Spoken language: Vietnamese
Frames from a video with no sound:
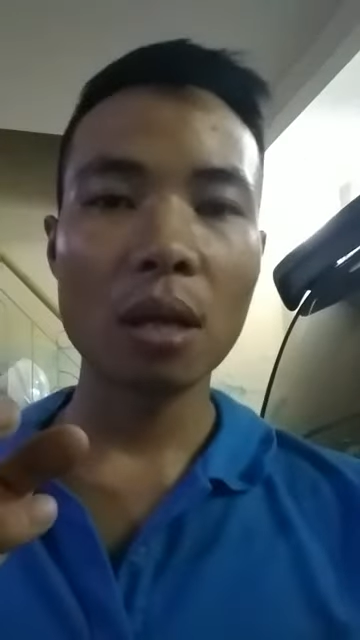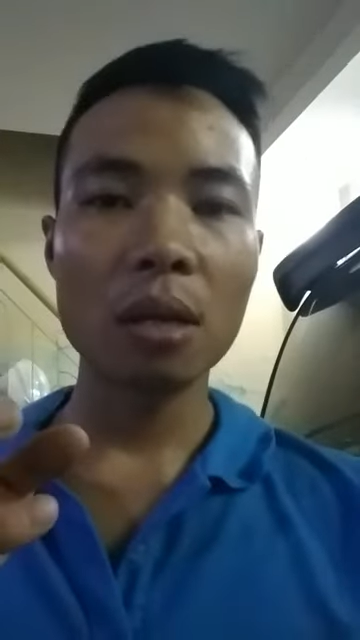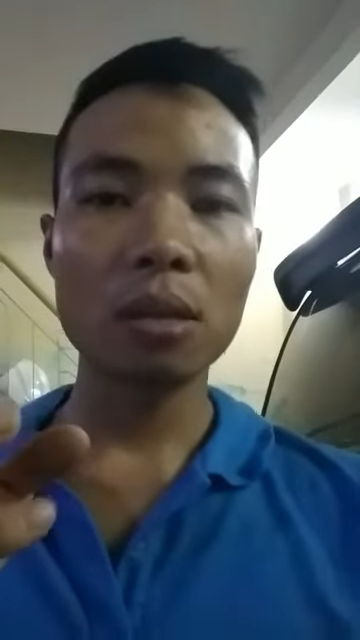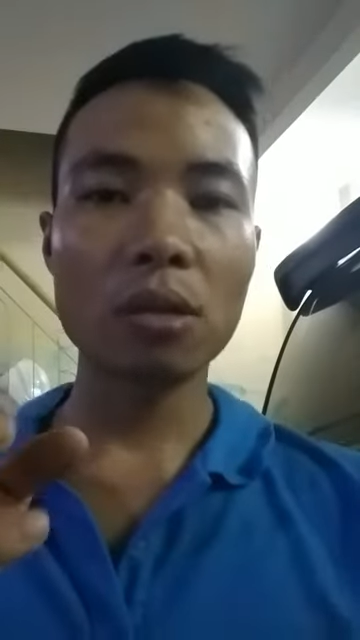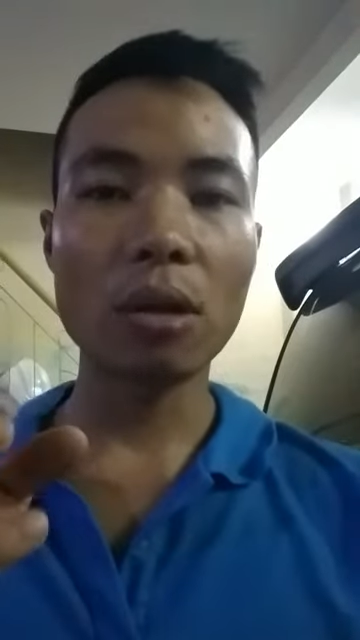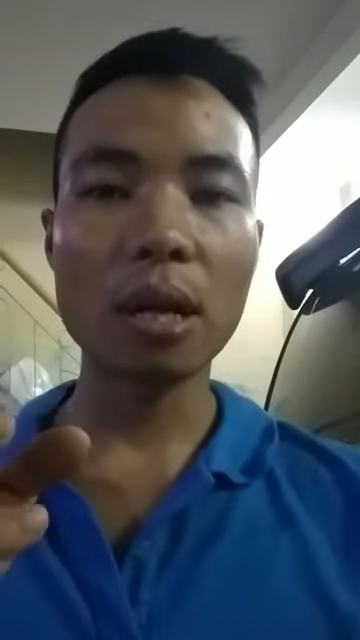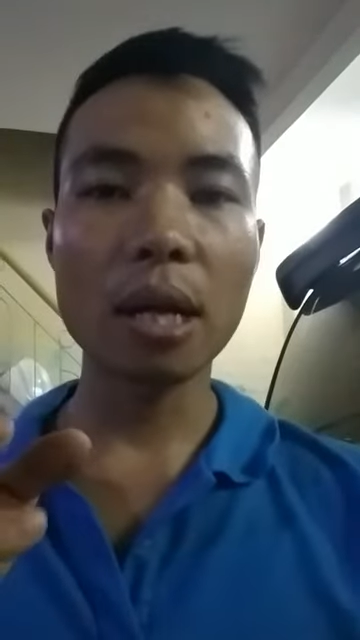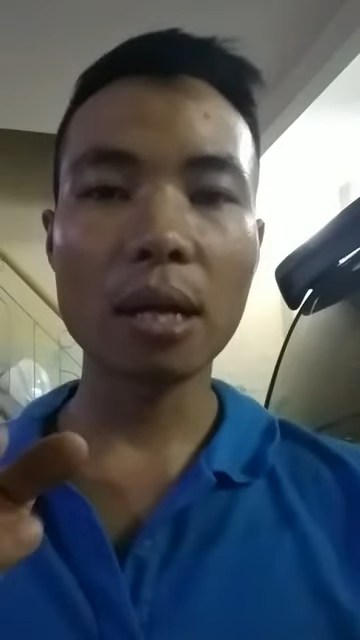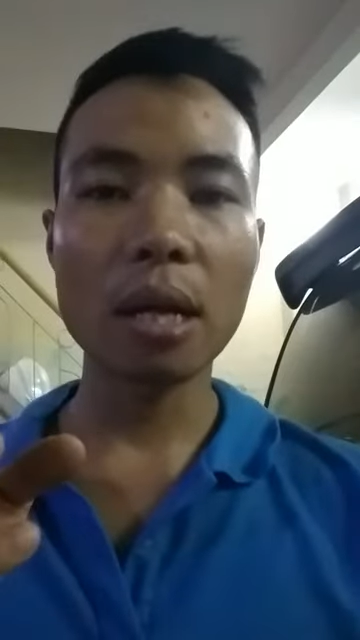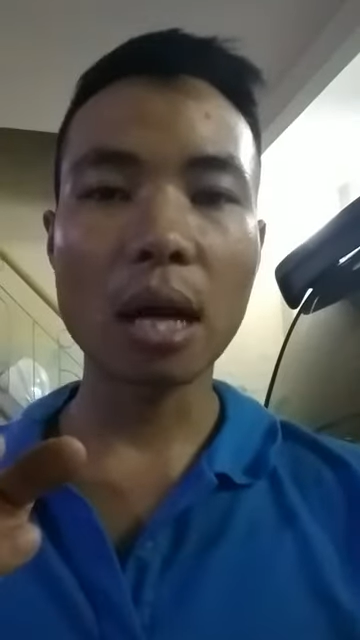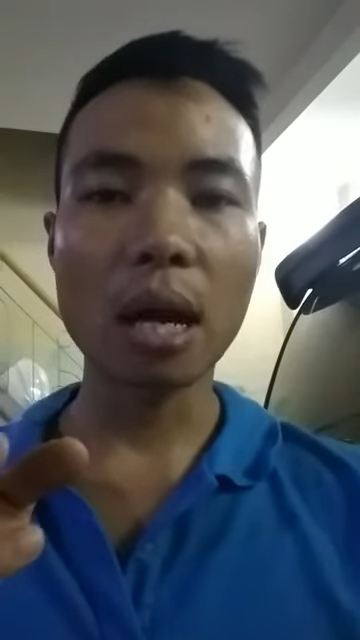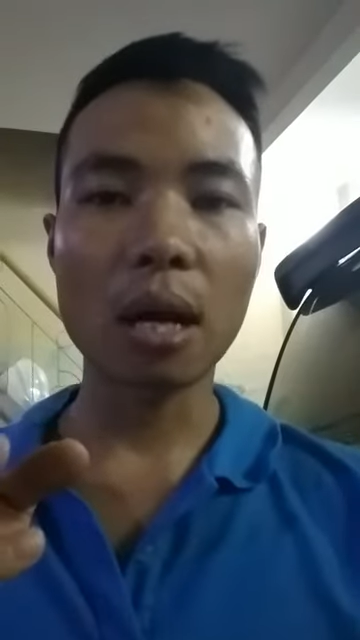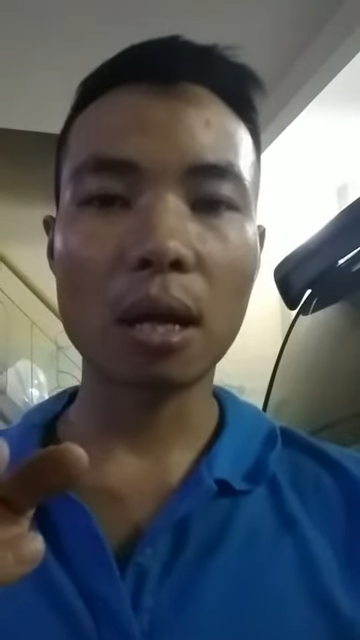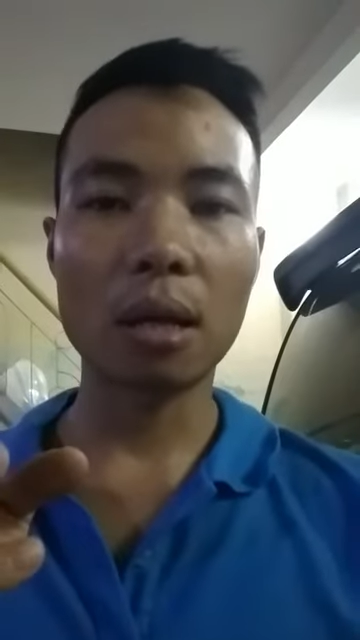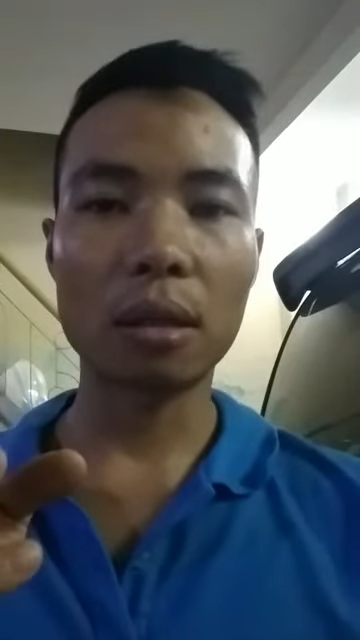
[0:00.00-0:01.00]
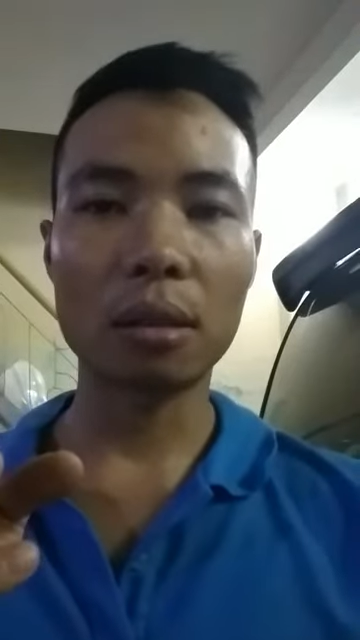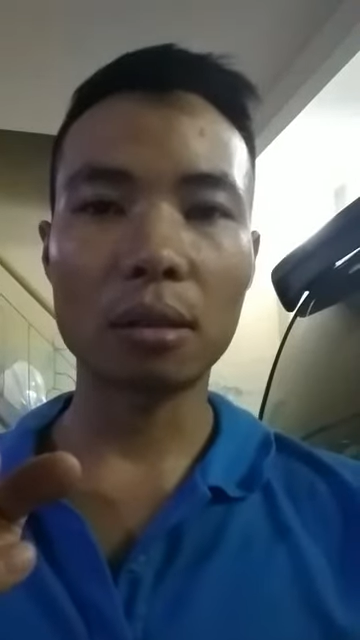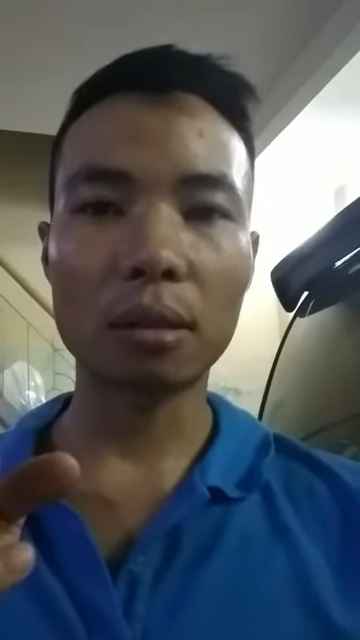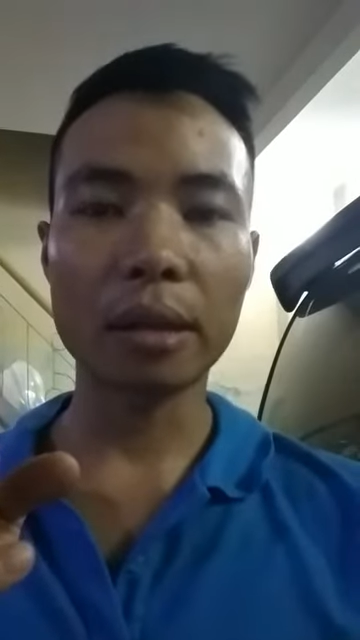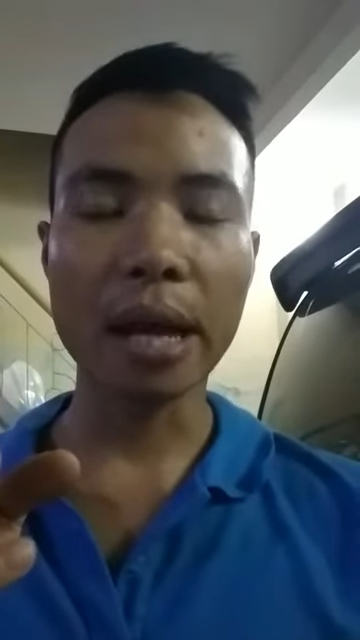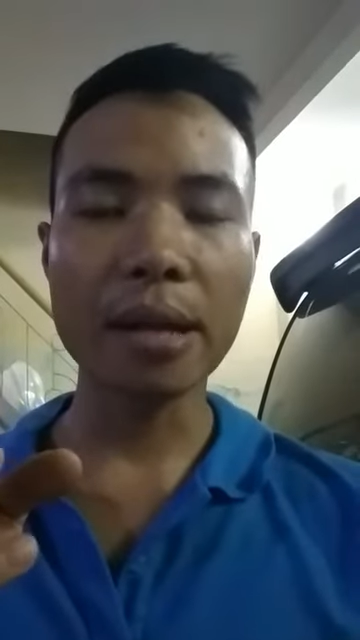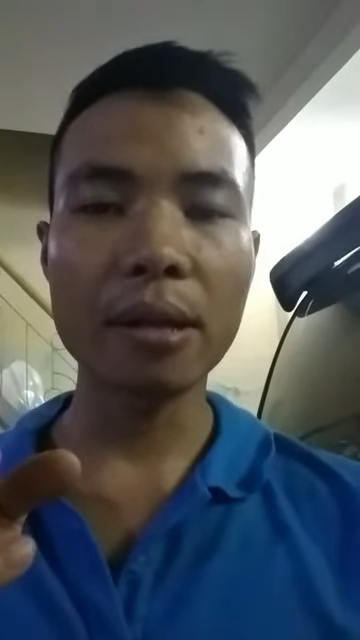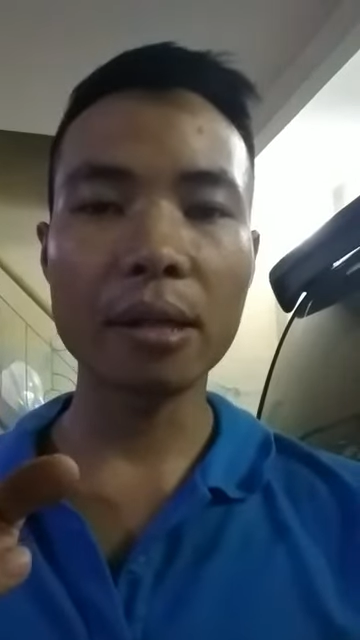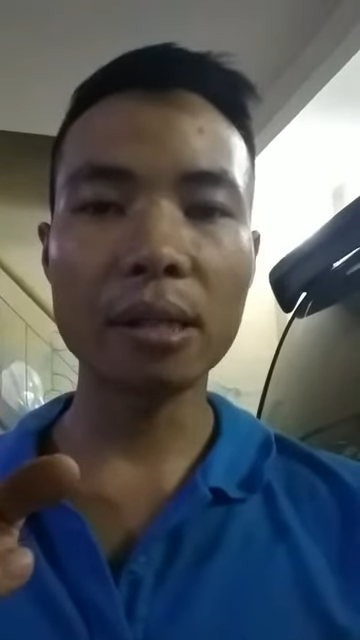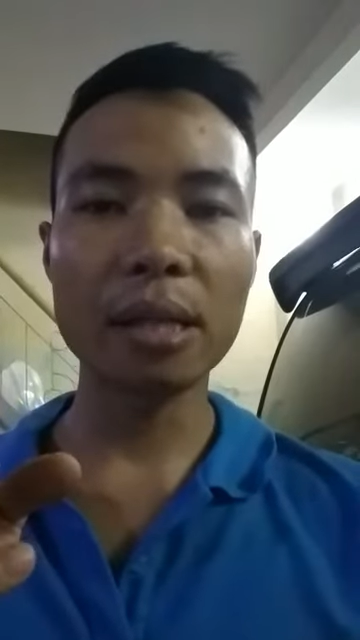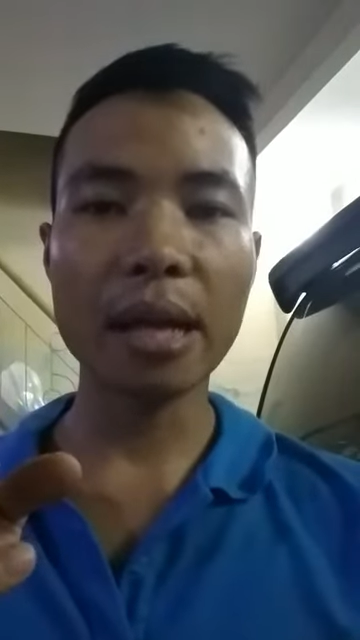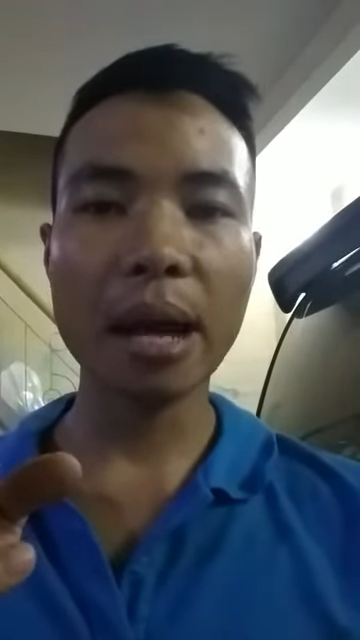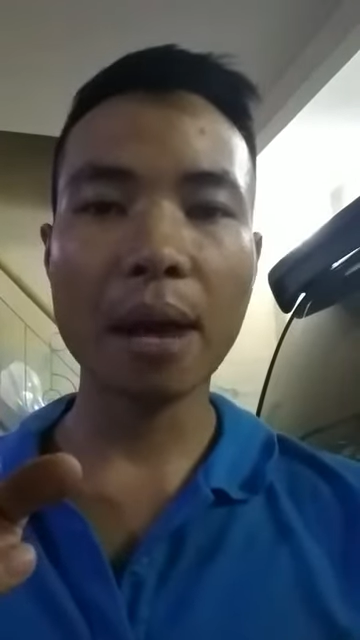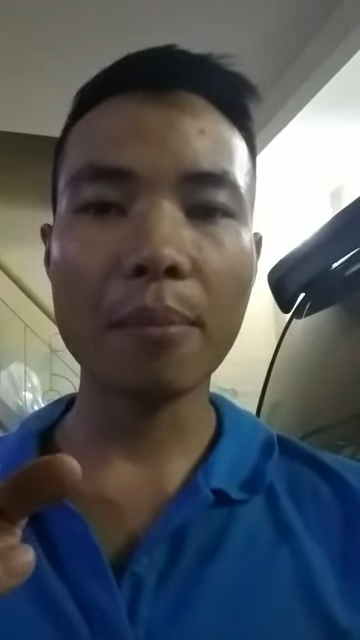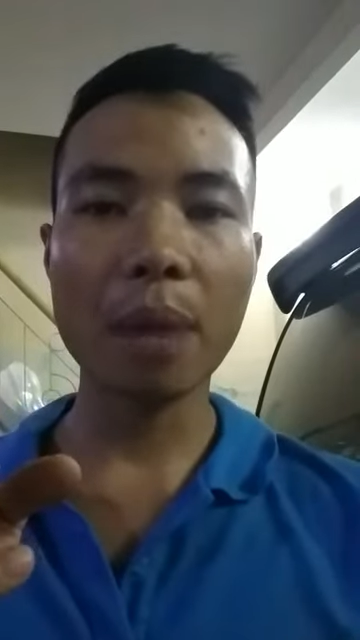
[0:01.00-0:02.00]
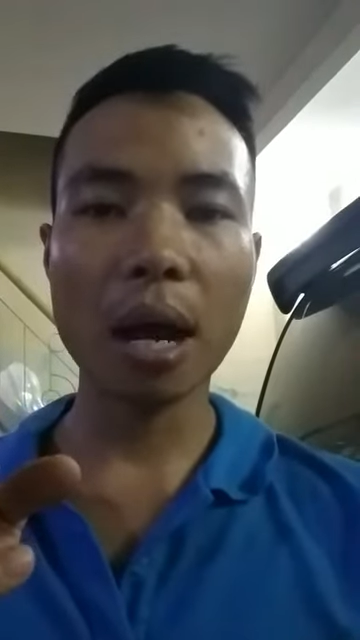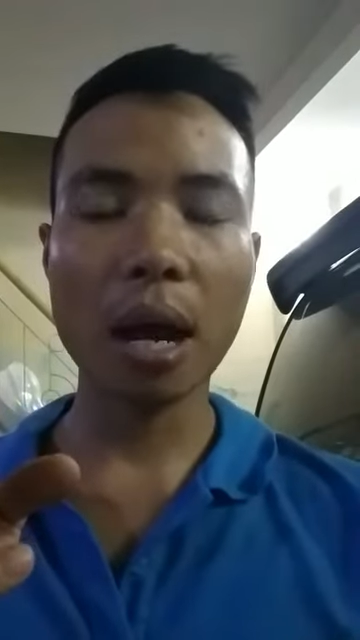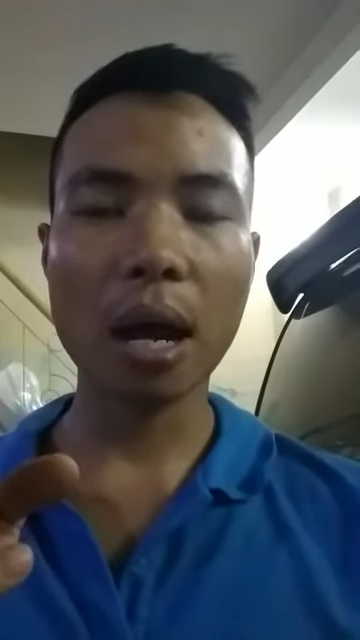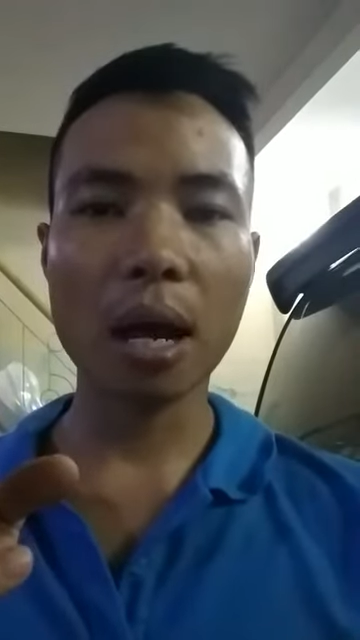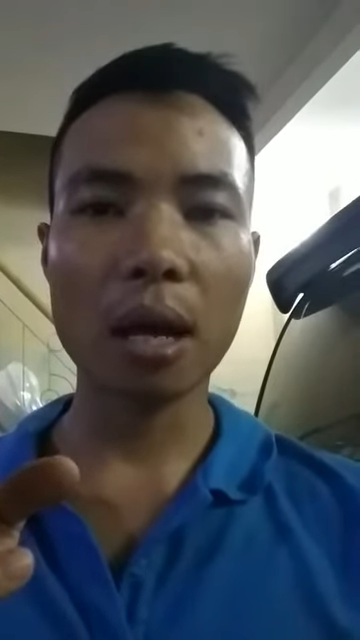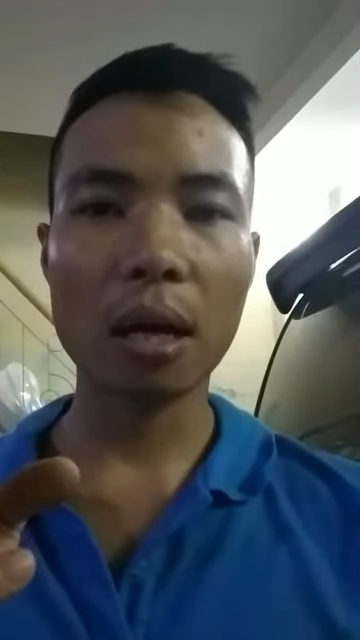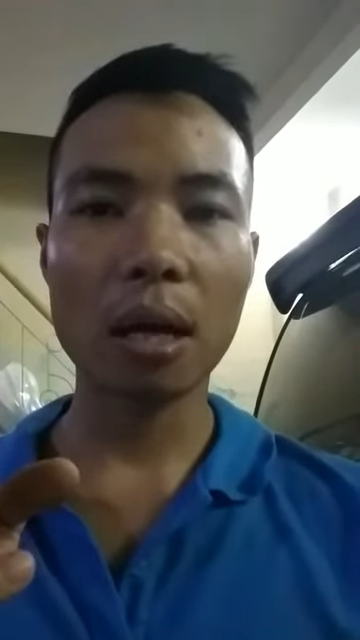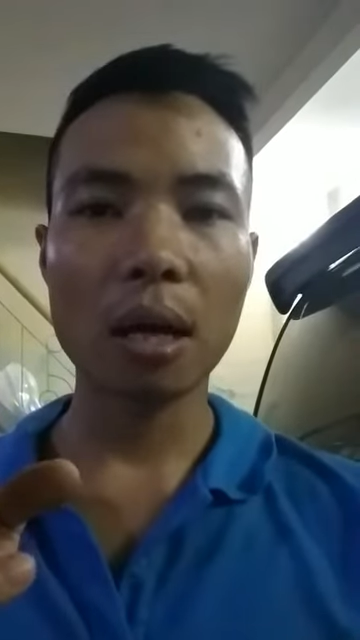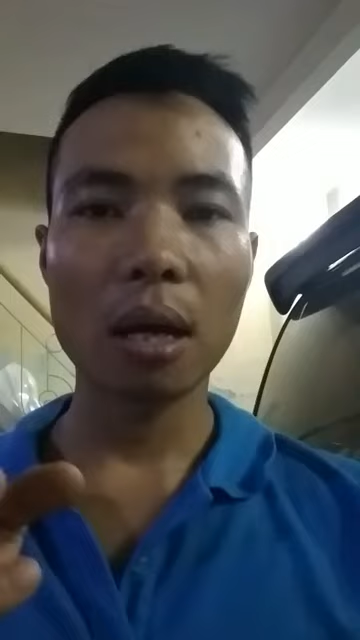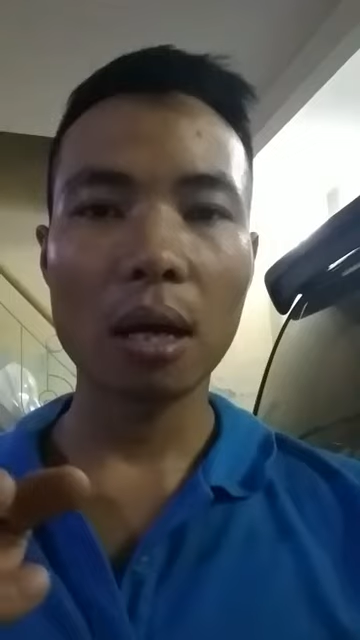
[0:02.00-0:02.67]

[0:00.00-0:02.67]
Cho nên là cái những cái xe mà